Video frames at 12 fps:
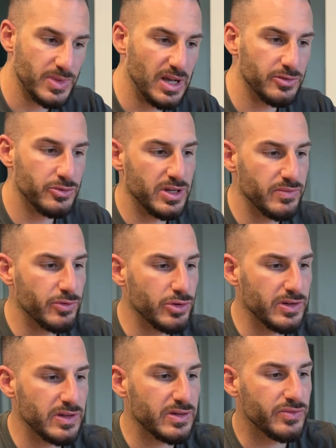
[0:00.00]
Also den würde
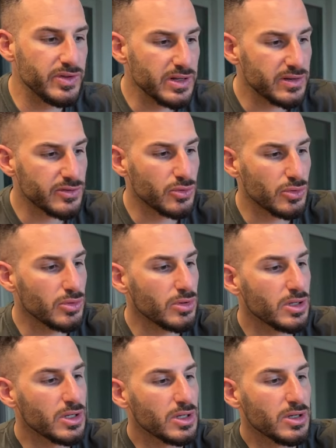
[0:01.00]
ich jetzt wieder so